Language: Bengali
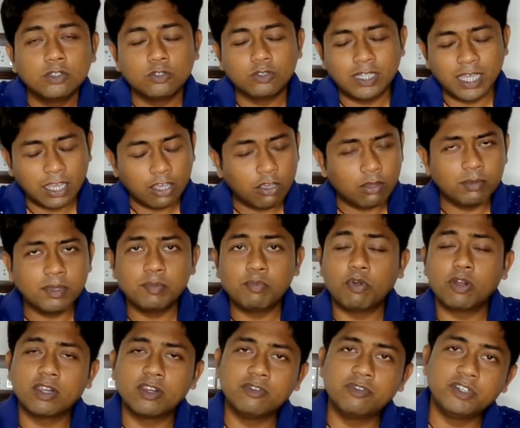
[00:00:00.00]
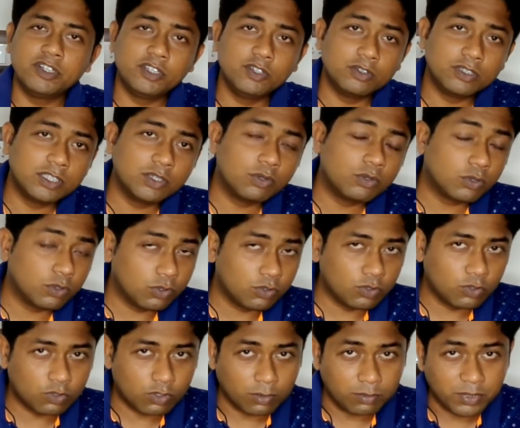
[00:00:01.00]
তো দেখা হবে পরের ভিডিওতে অন্য
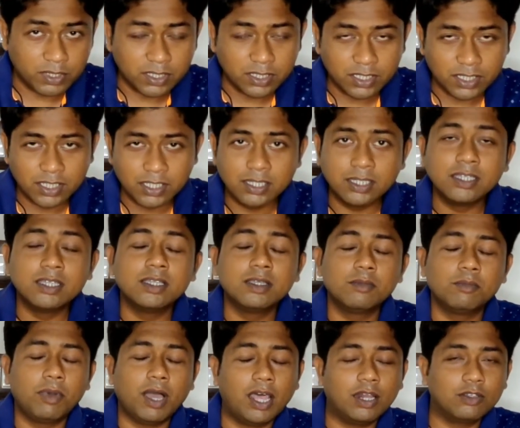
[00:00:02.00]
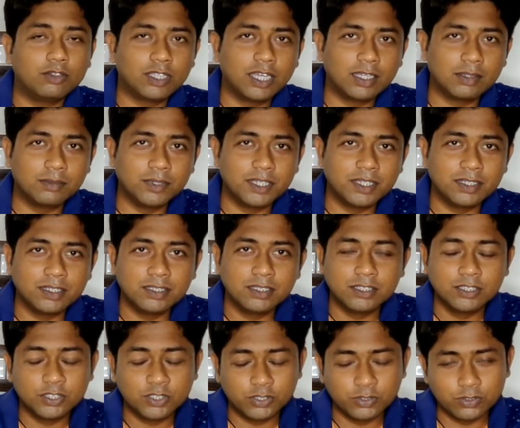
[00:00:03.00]
কোনো টপিক নিয়ে ভালো থাকবেন
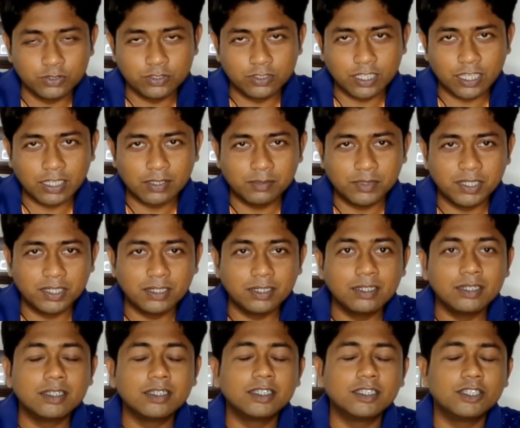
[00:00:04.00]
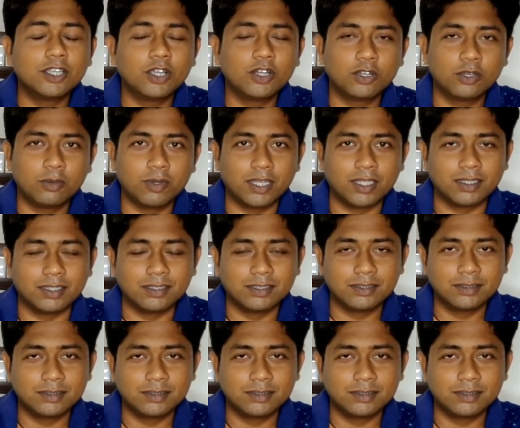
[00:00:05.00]
সুস্থ থাকবেন ধন্যবাদ